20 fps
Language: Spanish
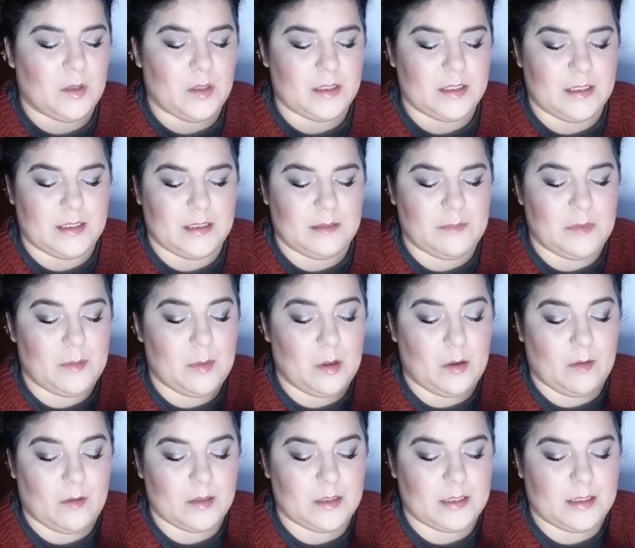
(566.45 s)
no sé, no
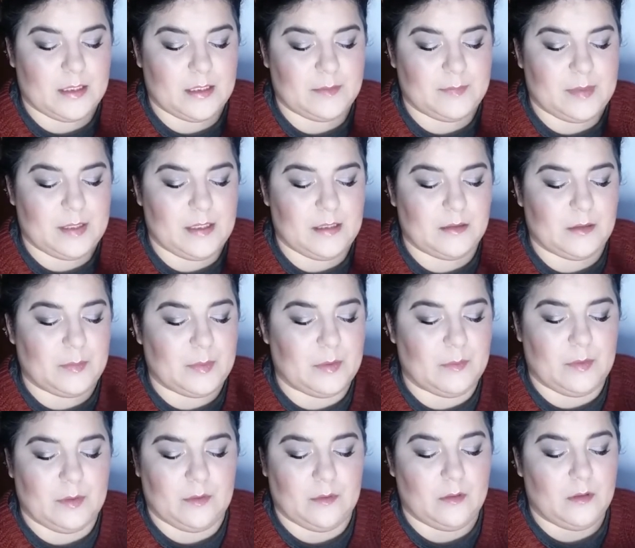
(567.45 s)
me acordaba sacarlas para esto,
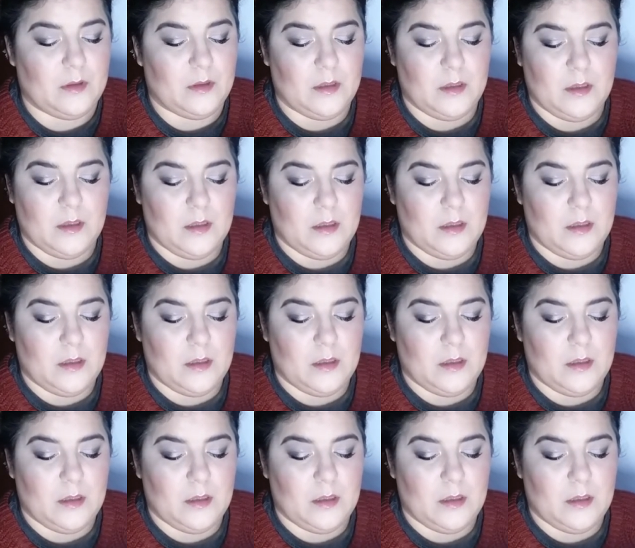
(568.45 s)
pero bueno.